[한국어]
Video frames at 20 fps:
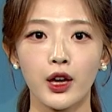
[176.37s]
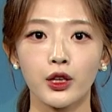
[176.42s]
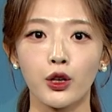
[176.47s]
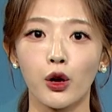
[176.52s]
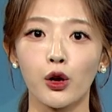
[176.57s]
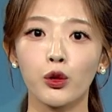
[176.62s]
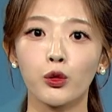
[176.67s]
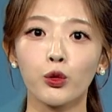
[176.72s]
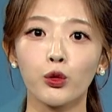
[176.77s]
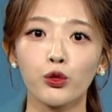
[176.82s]

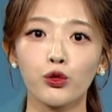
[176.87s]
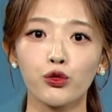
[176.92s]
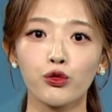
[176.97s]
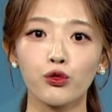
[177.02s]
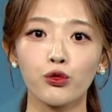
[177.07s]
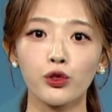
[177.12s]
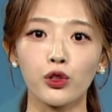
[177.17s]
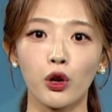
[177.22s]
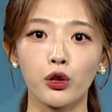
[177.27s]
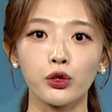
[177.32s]
10곳
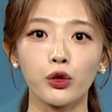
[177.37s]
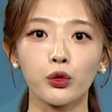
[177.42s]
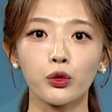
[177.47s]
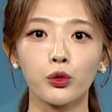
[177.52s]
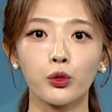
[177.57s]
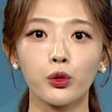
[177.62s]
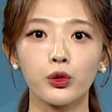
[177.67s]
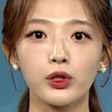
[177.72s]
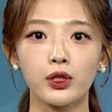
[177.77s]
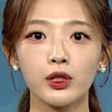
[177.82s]
중
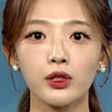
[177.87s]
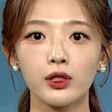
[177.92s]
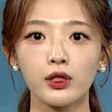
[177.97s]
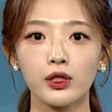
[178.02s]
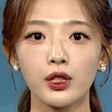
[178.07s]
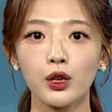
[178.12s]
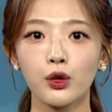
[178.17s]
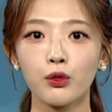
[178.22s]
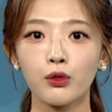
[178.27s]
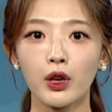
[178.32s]
6곳은
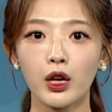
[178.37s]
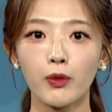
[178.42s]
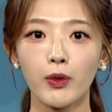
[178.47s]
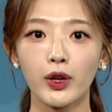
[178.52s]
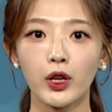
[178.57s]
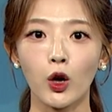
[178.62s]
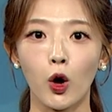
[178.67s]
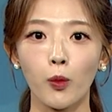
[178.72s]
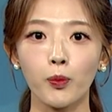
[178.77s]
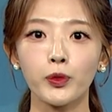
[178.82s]
채용
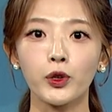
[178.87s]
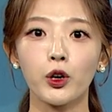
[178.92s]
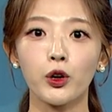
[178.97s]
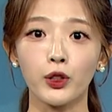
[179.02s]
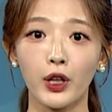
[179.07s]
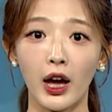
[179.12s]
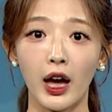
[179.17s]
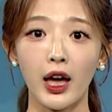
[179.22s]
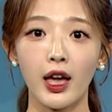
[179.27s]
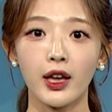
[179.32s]
계획이
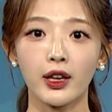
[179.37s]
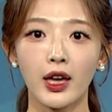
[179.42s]
없거나